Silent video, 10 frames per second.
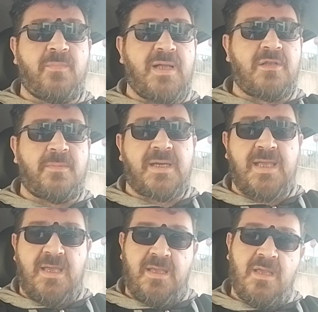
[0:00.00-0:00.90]
derubando
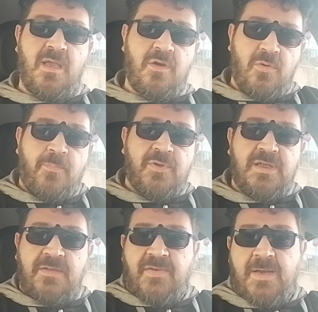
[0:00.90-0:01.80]
perché non
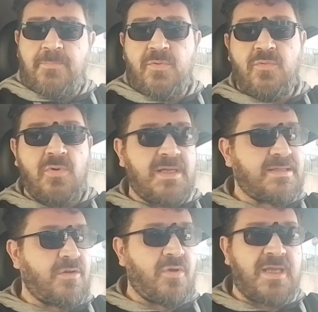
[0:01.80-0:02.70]
potete fare più
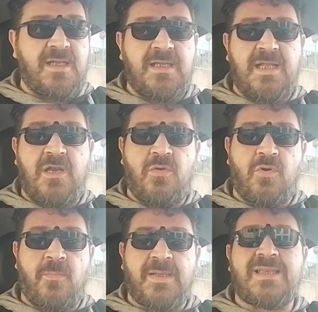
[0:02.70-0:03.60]
nulla se non chiedete
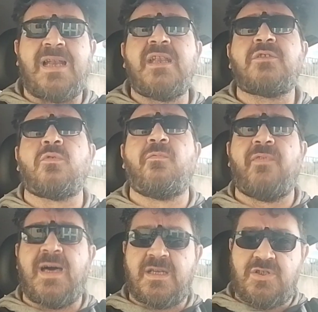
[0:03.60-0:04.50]
all'Europa, tranne
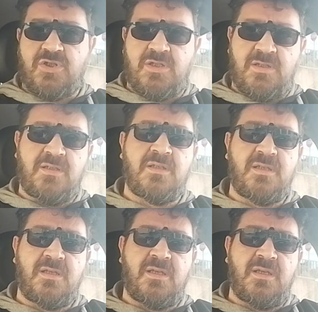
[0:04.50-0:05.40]
truffarci
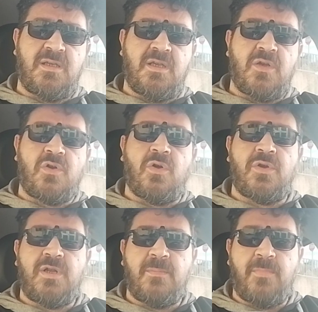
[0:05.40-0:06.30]

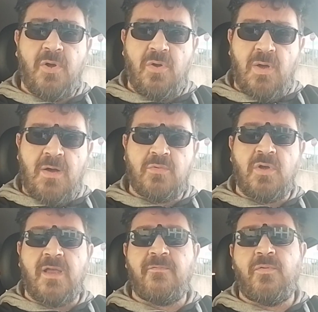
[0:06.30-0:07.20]
con il bollo
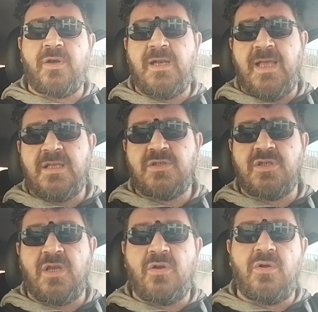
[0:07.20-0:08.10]
auto che è fuori
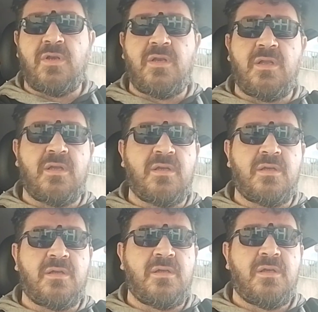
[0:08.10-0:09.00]
legge, con
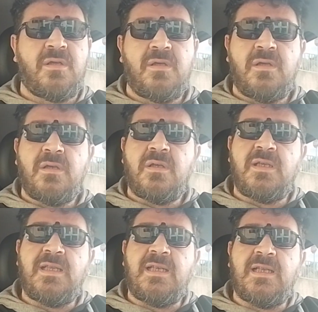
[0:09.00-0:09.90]

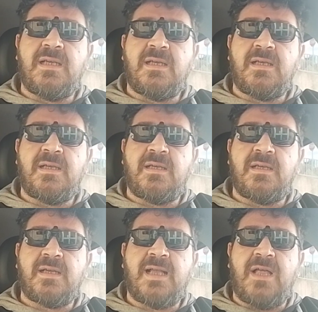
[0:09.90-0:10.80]
eh, il
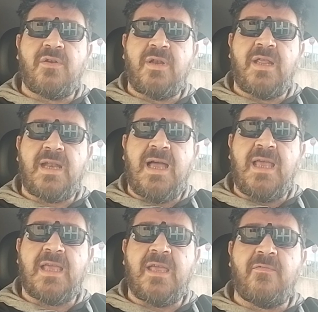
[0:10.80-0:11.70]
eh, canone
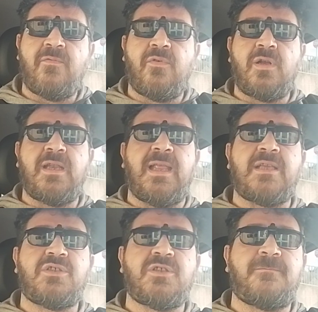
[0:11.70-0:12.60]
RAI che è fuori
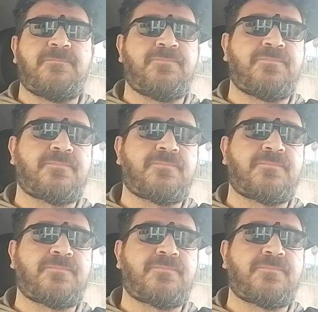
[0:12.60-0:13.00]
legge.